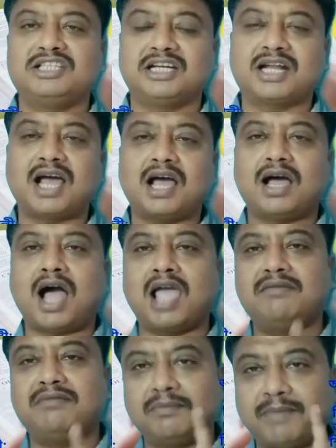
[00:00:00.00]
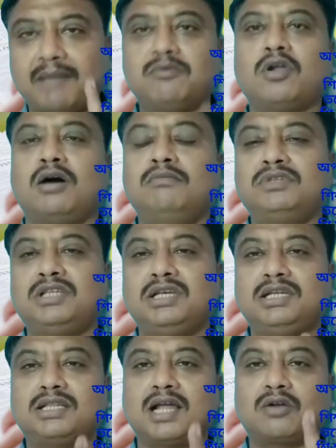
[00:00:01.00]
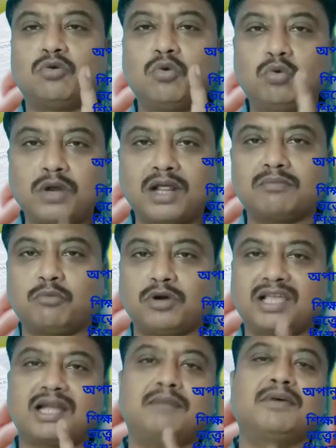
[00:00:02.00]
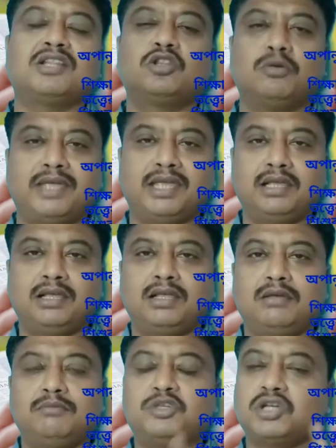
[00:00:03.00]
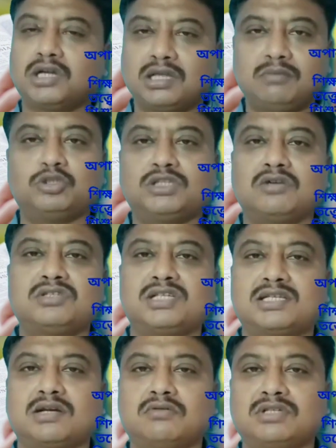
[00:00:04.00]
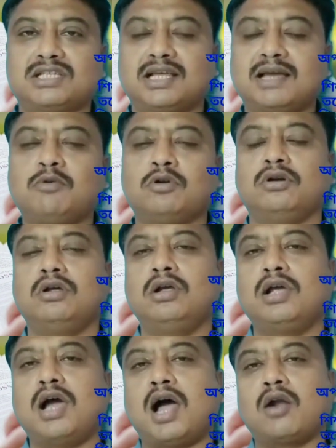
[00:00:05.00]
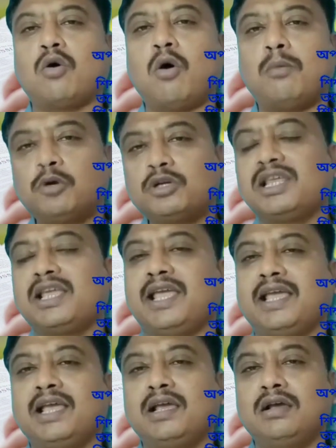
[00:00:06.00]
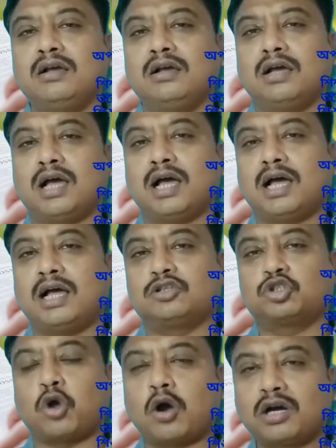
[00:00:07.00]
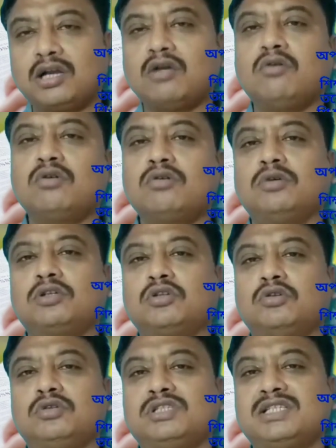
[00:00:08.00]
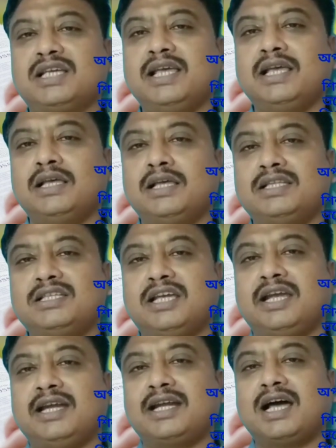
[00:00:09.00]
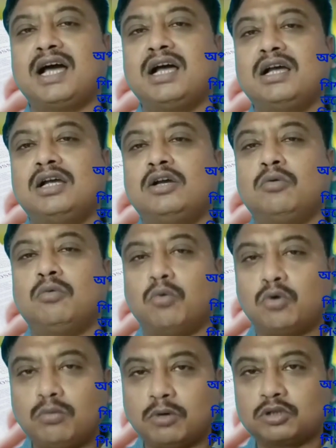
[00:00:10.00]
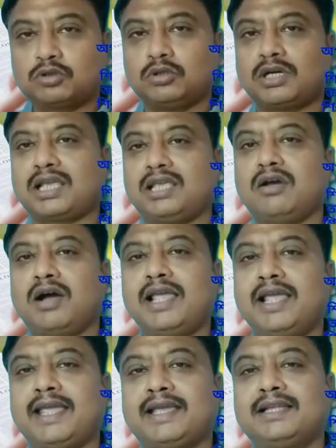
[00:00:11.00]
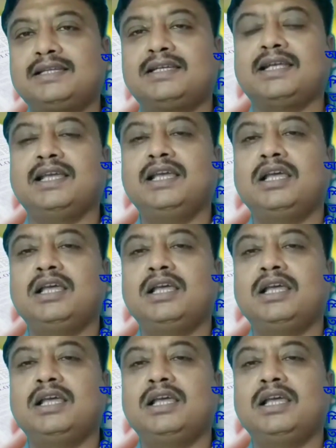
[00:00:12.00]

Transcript: যেটা আইভান প্যাভলভ তিনি তার কুকুরের পরীক্ষার মাধ্যমে বিষয়টিকে বোঝানোর চেষ্টা করেছেন কেমন আর অপরদিকে সক্রিয় অনুবর্তন হচ্ছে যে এটা অনুবর্তনটা কি হয় এক্ষেত্রে